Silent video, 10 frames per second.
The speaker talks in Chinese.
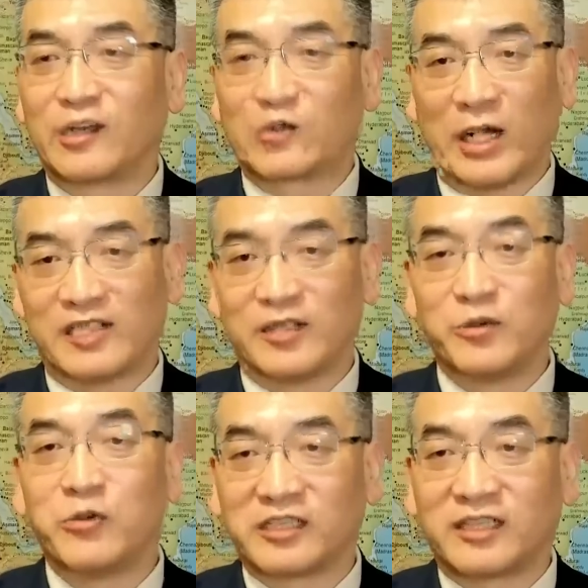转
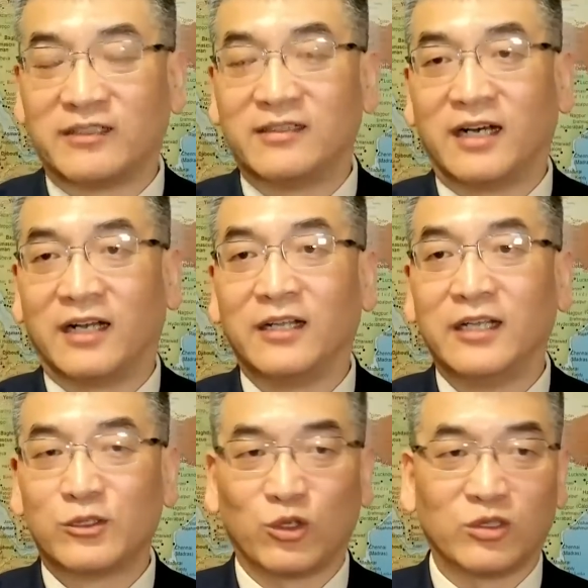型过程啊，
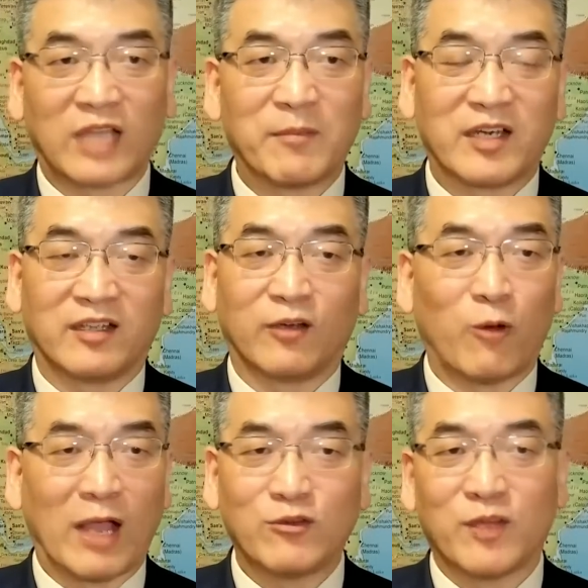最后他们可能
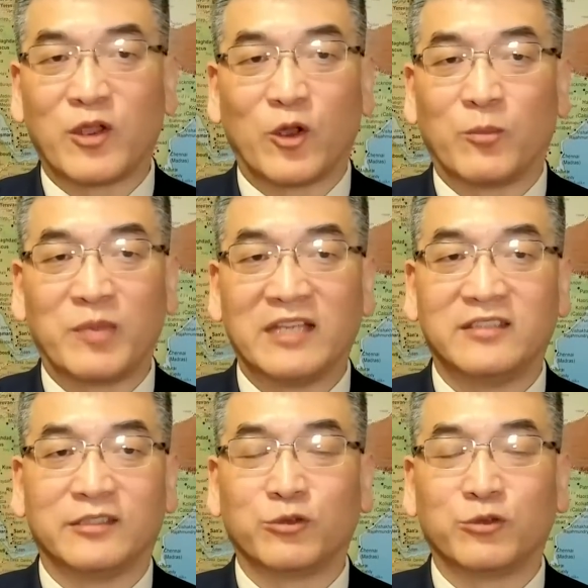完全没有边际，